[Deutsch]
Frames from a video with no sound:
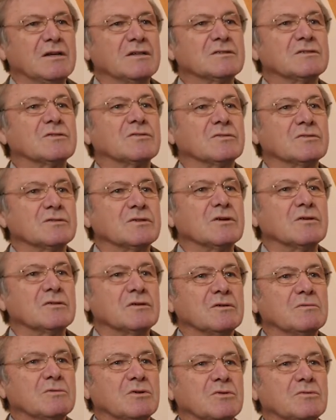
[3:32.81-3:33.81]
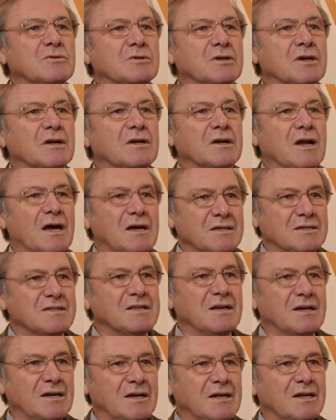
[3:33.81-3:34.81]
Diskussion über
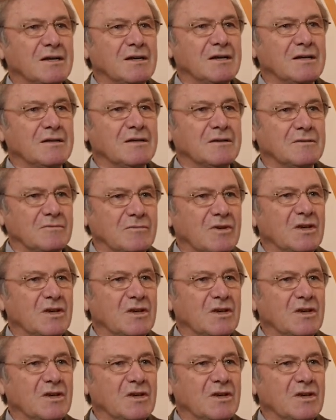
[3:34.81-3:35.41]
Oder-Neiße-Linie,